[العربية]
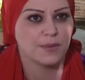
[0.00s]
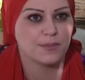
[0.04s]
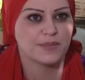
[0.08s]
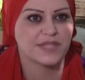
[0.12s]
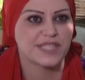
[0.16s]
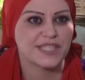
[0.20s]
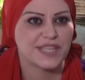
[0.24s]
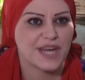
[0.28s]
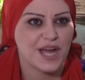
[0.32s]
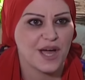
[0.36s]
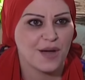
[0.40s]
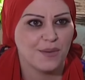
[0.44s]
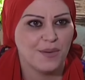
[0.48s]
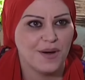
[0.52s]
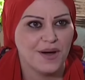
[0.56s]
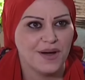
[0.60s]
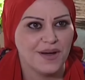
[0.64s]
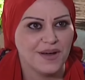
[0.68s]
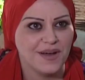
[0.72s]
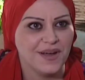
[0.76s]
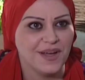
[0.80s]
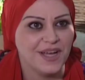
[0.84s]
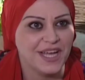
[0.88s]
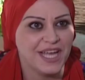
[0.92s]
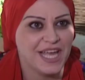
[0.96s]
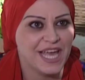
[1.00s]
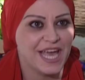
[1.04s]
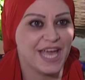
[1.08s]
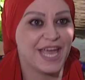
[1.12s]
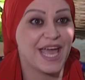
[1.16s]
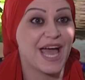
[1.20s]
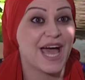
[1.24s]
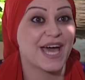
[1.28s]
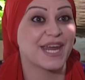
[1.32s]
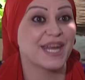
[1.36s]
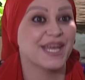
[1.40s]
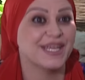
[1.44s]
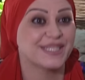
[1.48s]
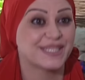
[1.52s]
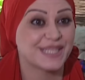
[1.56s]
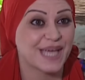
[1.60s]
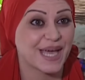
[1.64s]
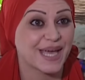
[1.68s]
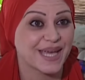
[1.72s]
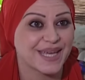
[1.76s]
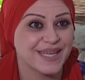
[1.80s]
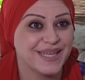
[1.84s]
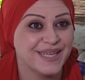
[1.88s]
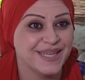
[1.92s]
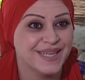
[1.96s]
مسرابة؟ إيه، يا ريت
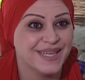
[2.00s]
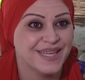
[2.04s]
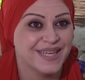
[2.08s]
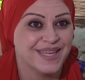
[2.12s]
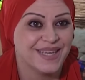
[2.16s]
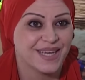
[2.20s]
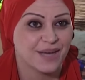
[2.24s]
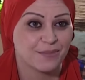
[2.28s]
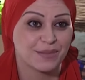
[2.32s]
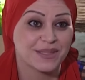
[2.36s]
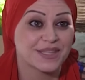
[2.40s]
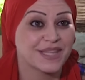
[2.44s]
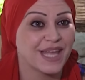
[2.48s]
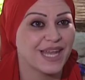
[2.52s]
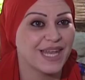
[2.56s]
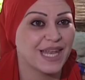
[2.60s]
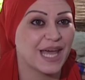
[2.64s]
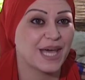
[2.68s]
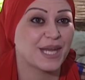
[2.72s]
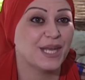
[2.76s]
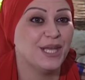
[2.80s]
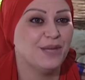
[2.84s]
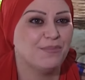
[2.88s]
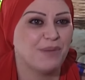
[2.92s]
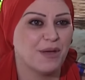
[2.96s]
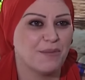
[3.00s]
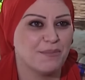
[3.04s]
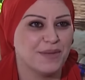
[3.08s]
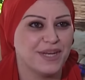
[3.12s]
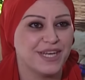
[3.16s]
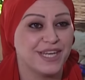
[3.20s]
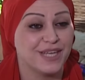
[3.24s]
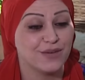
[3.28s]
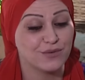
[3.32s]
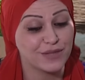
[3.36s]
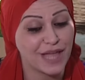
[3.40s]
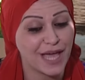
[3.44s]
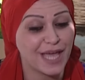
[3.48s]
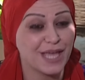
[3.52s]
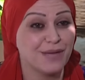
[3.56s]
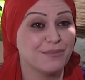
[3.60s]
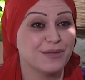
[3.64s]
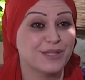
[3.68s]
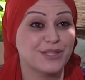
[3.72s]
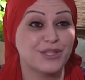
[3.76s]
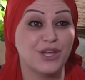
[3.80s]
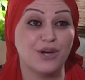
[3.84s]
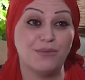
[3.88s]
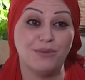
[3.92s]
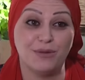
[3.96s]
أخي بتضل قريبة مني ودايم
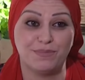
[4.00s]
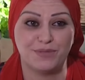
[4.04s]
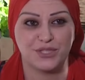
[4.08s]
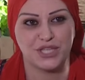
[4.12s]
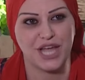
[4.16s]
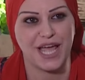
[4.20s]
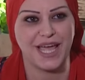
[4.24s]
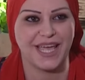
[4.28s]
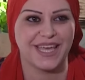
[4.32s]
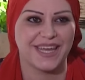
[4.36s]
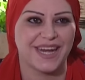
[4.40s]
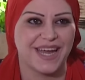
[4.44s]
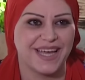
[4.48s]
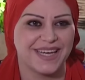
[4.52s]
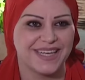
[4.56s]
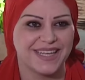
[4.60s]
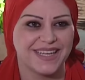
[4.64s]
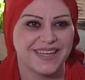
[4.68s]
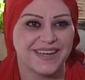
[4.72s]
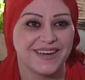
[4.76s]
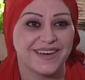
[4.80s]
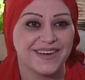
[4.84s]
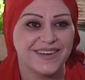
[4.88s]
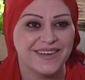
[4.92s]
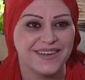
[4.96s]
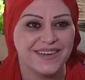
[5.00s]
الدوم بشقر عليها